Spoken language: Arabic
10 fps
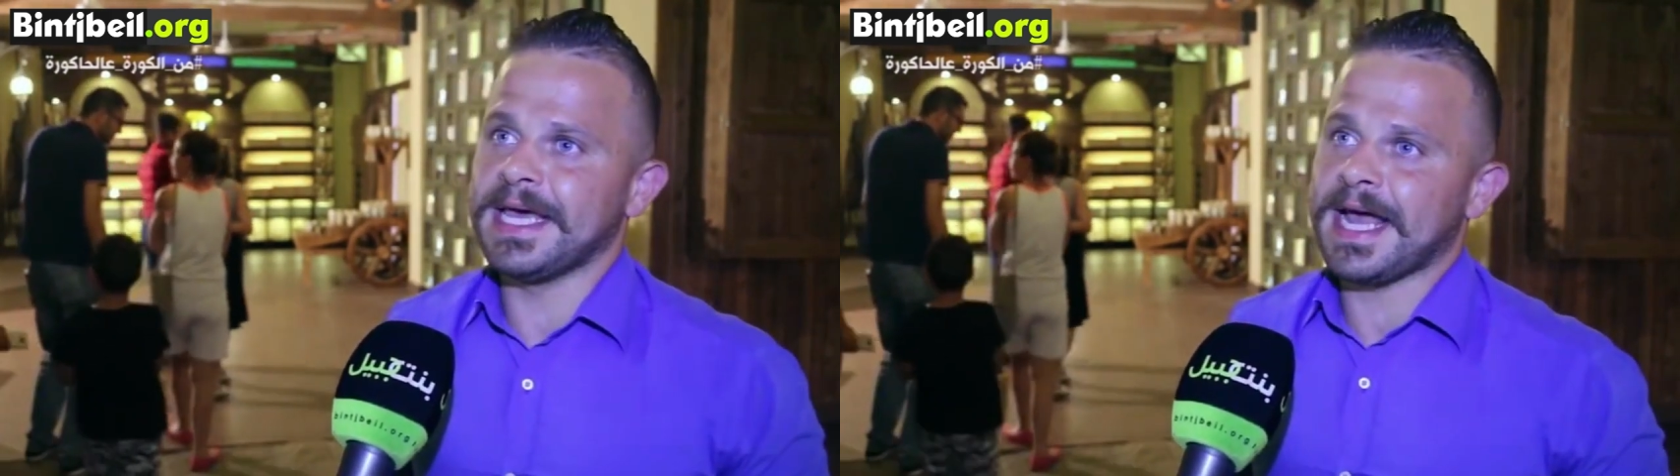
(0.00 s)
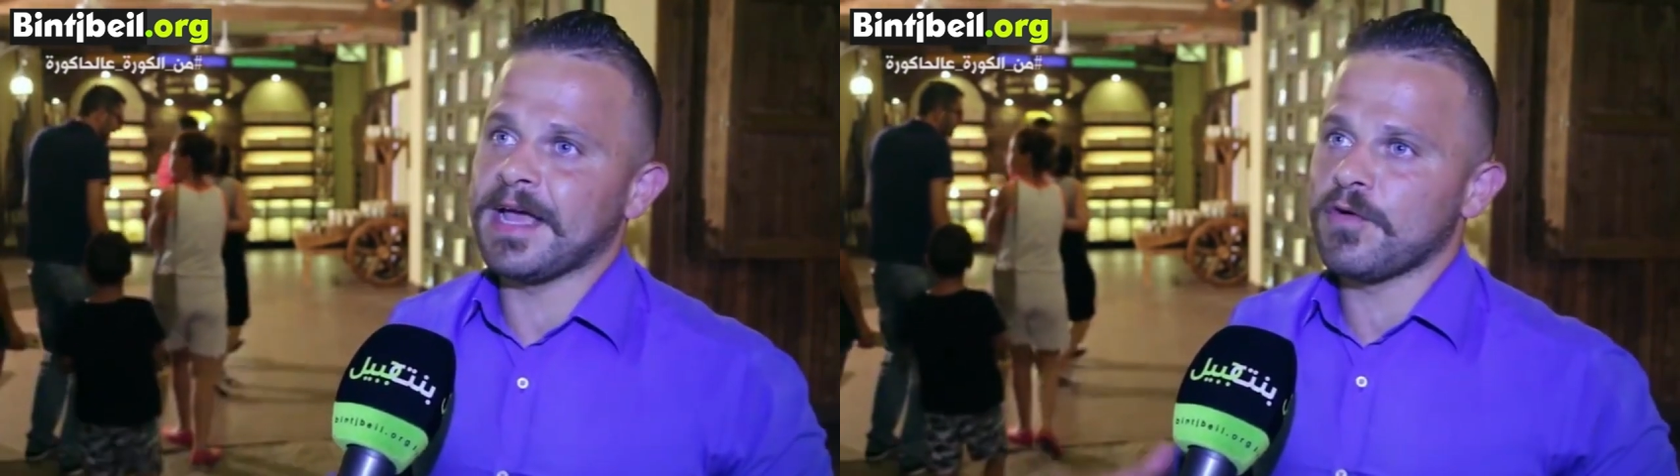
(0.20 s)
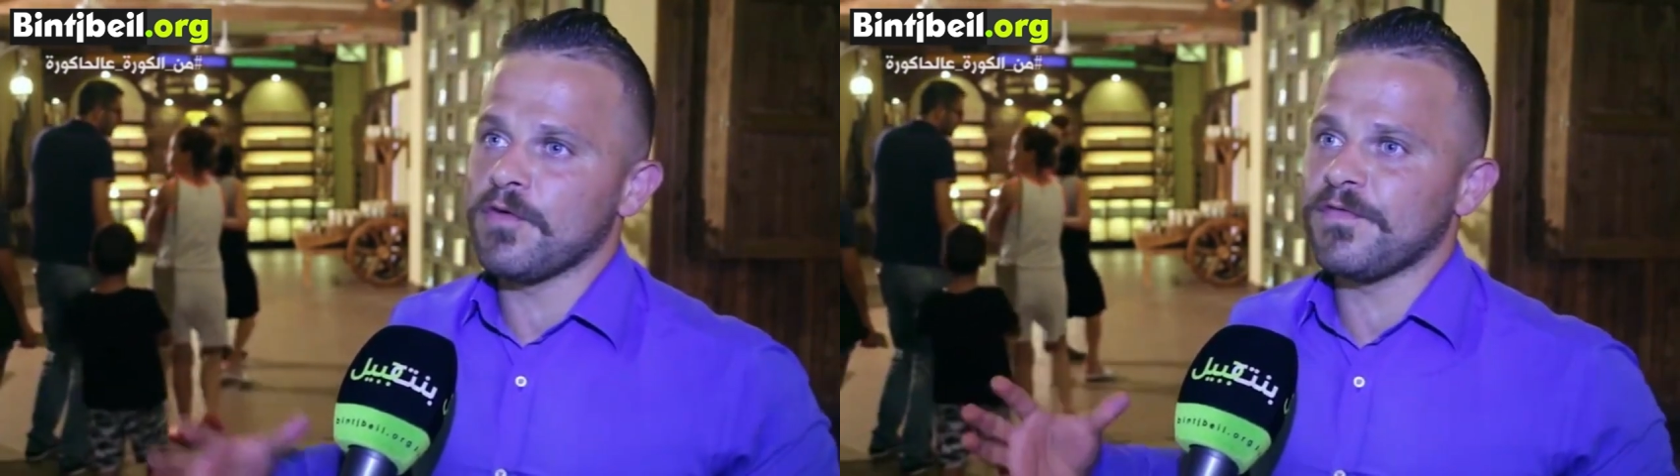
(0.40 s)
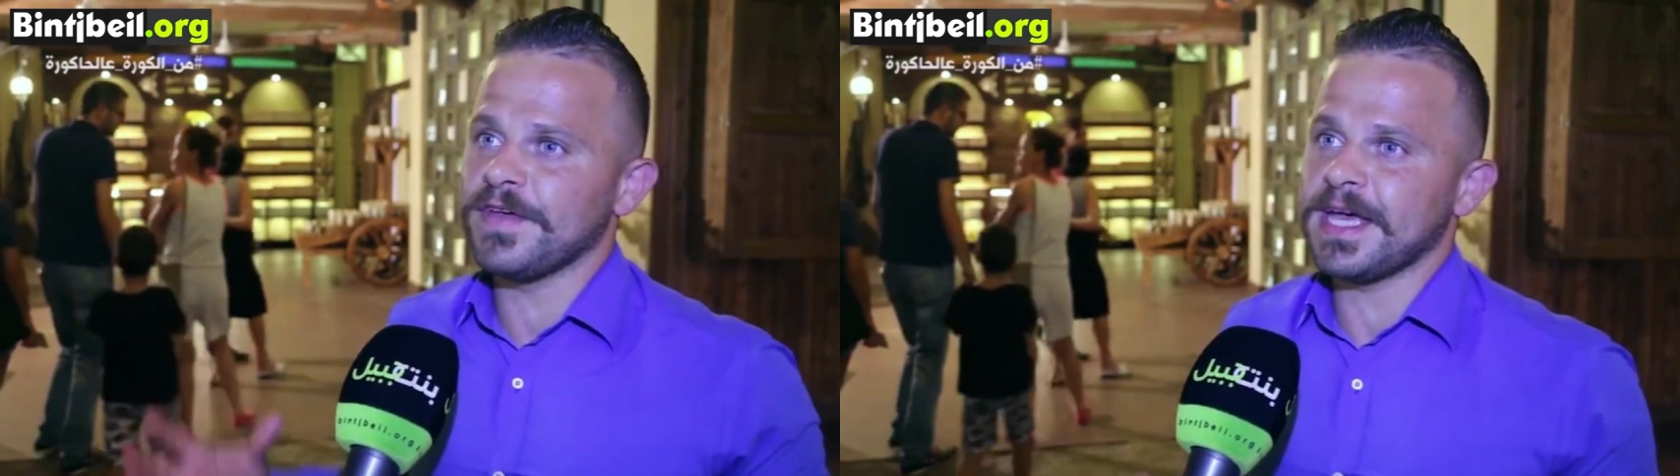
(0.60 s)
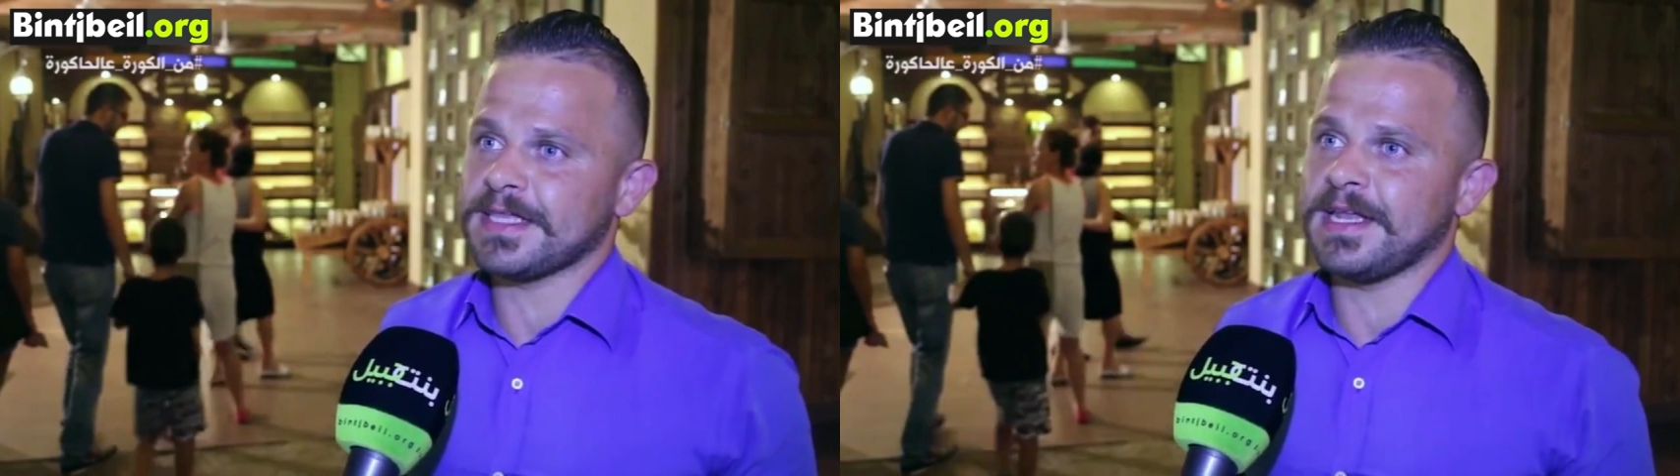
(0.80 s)
راح نكون
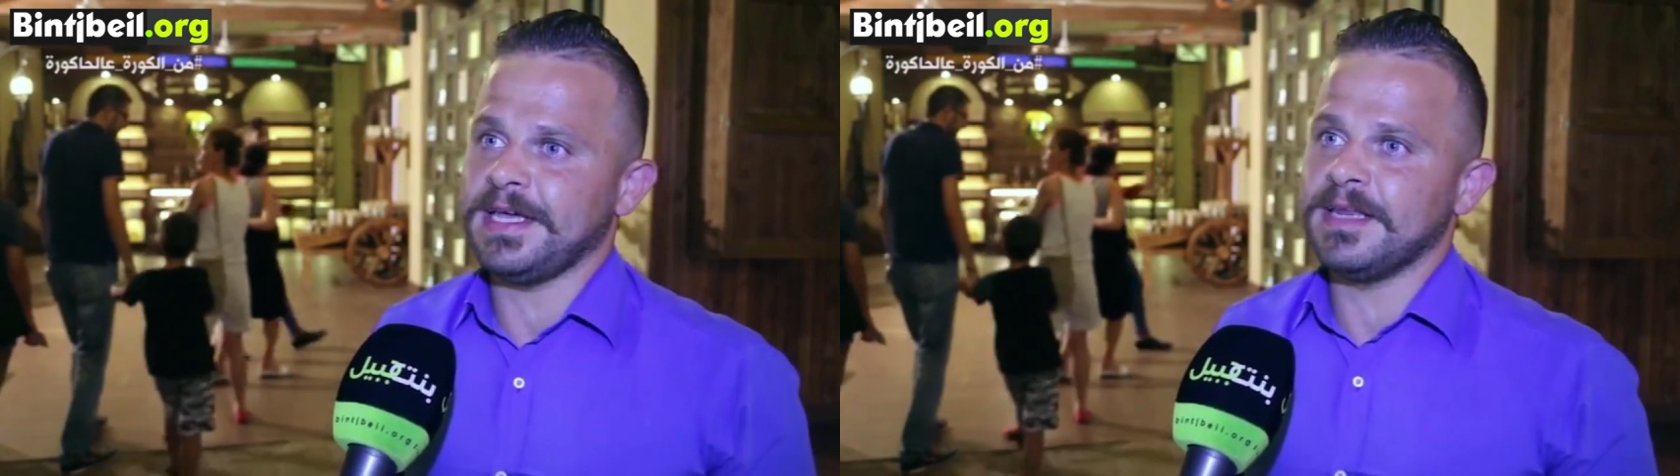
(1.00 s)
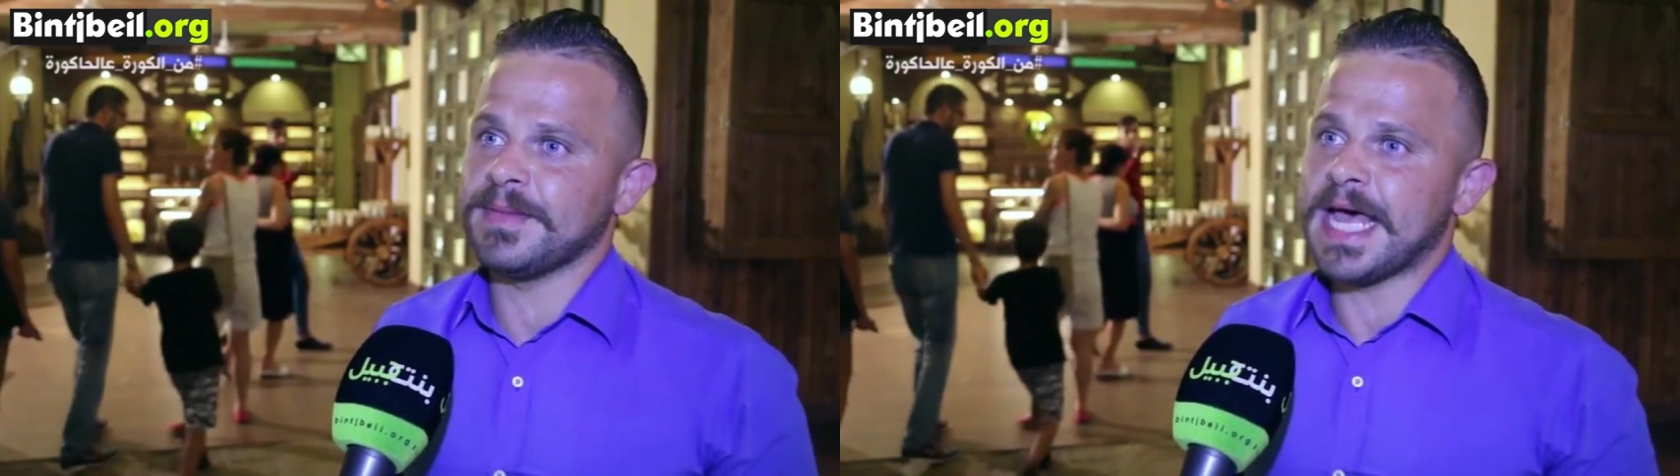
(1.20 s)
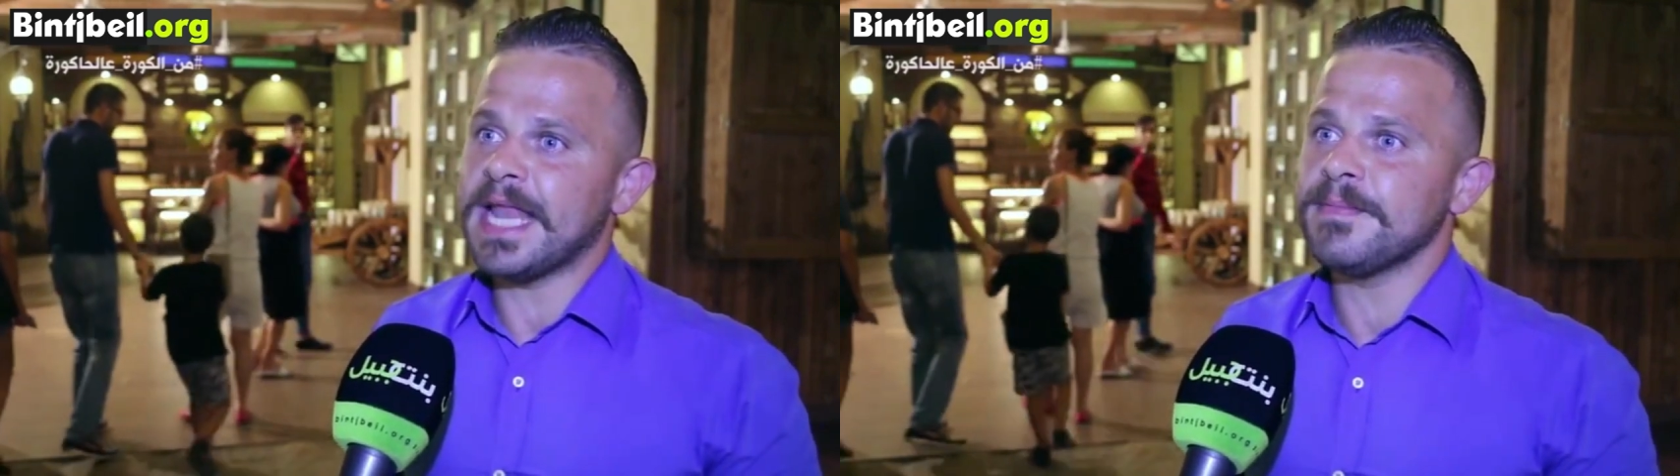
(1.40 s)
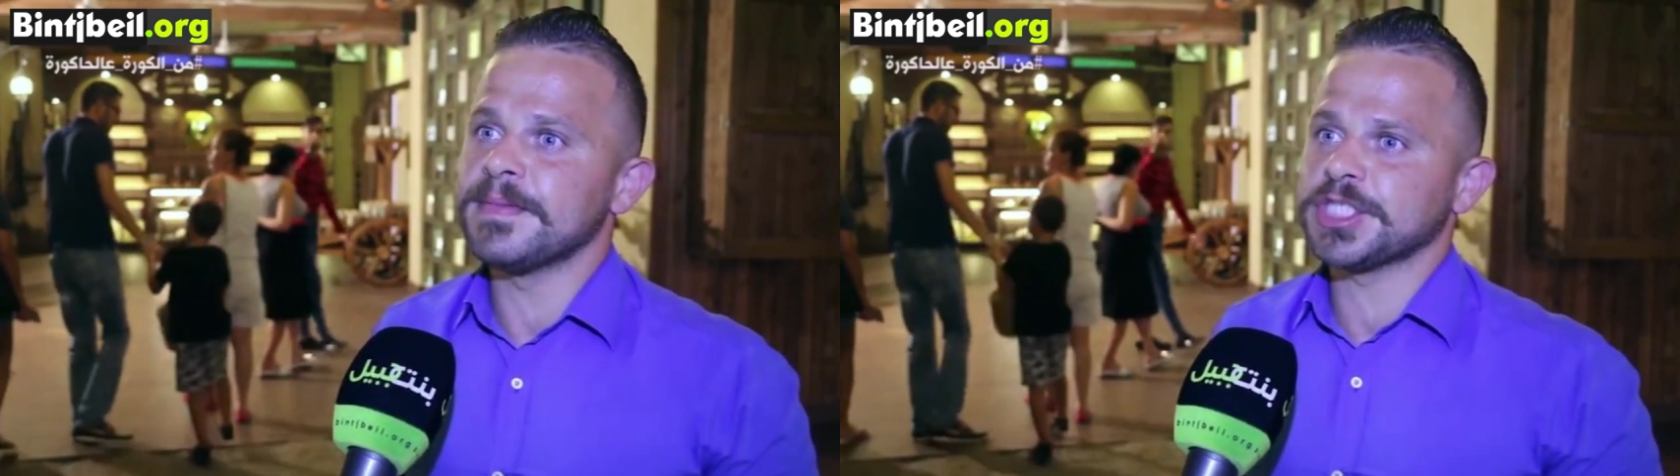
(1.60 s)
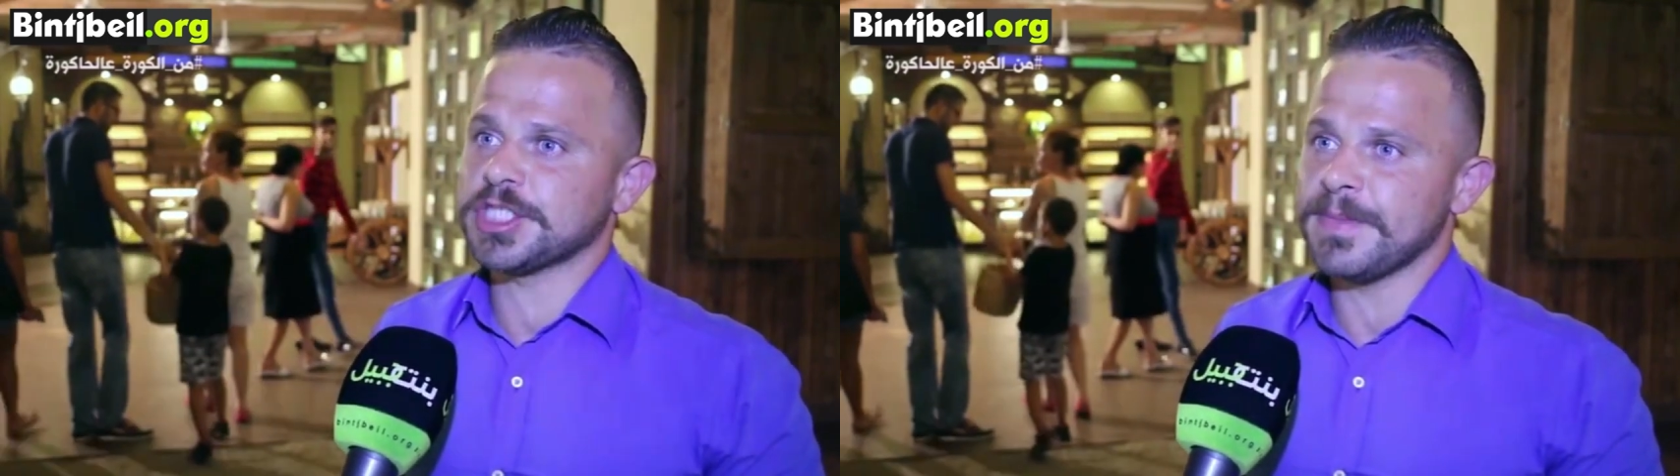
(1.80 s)
فيها طالعين من قلب
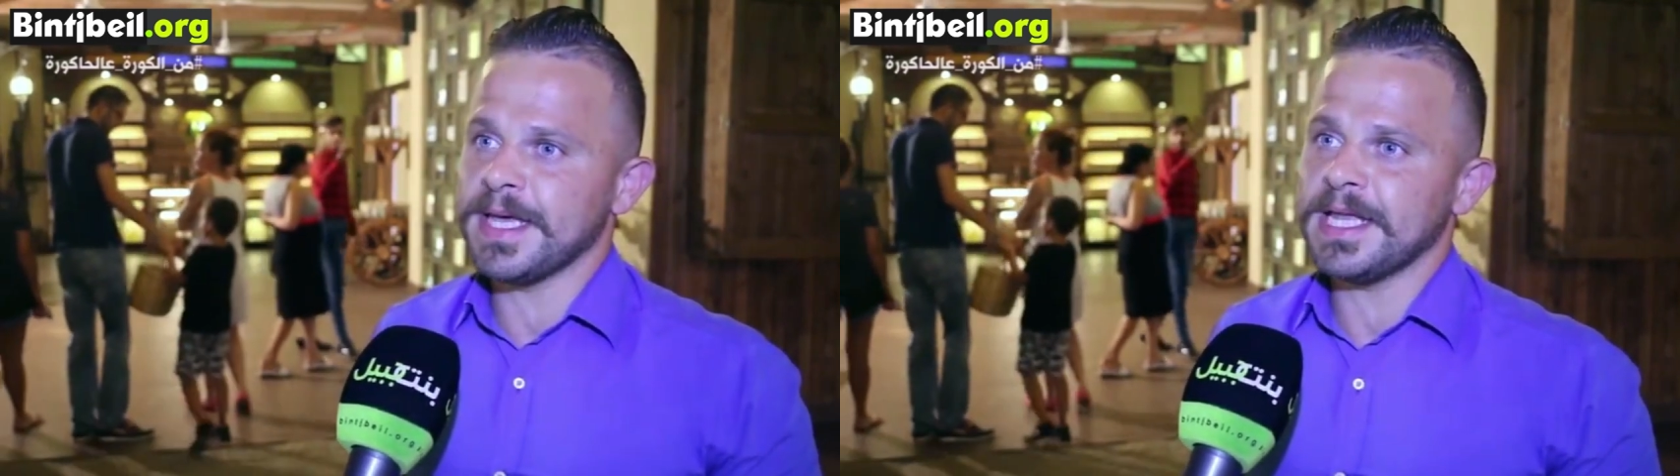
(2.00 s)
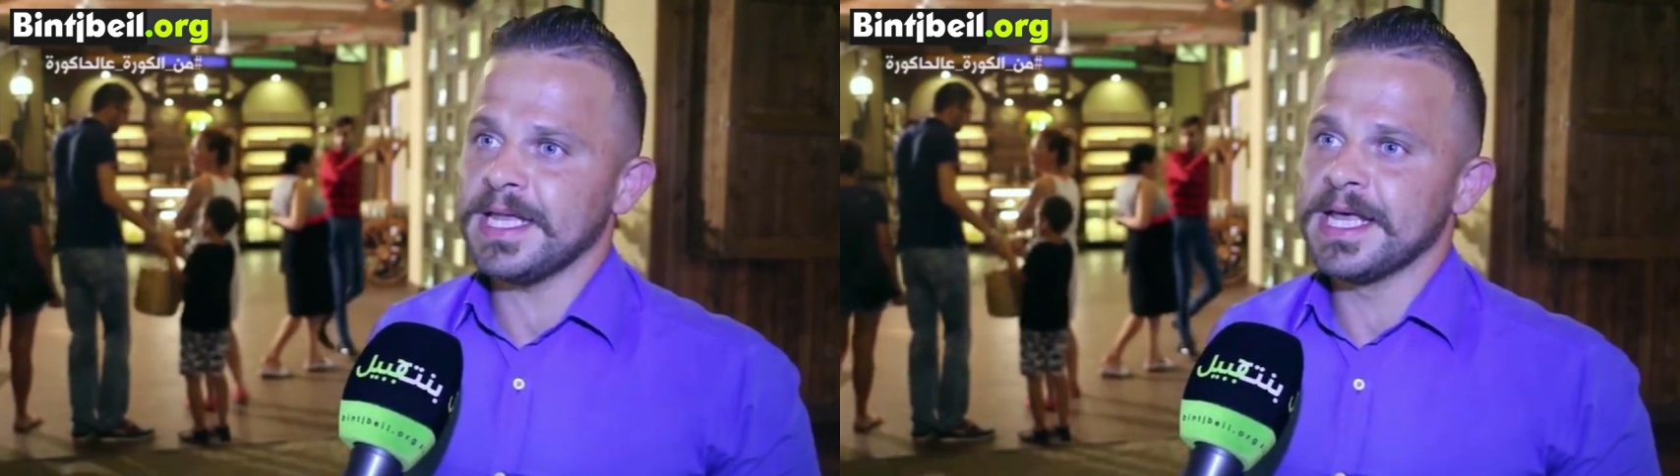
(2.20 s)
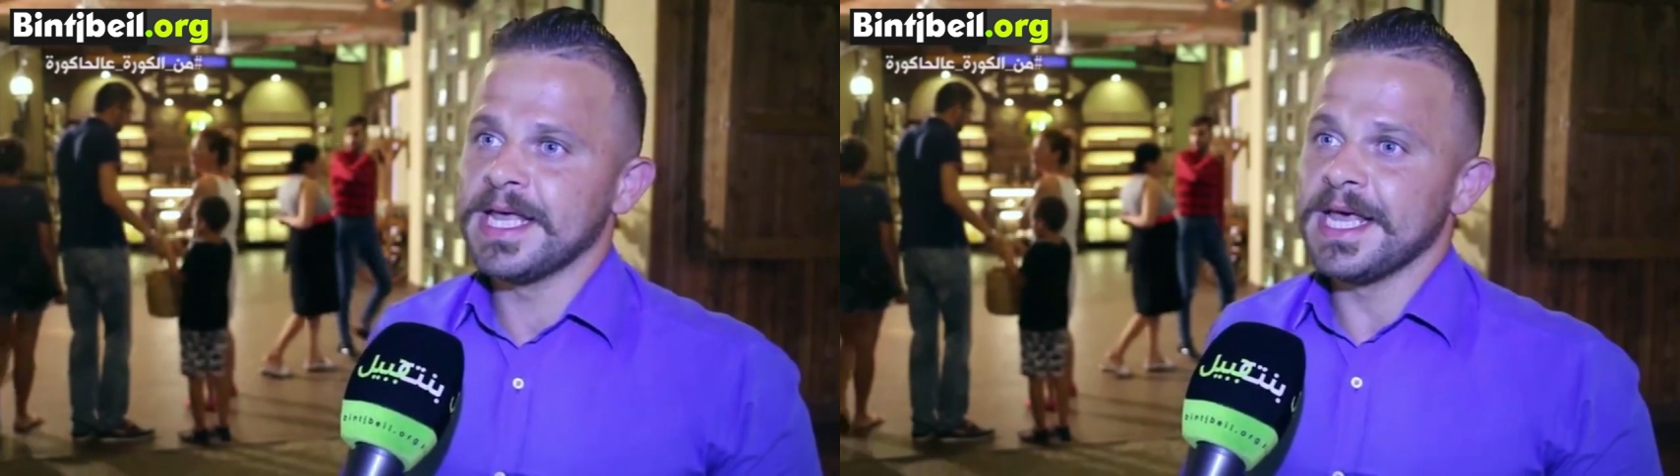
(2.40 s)
الشمال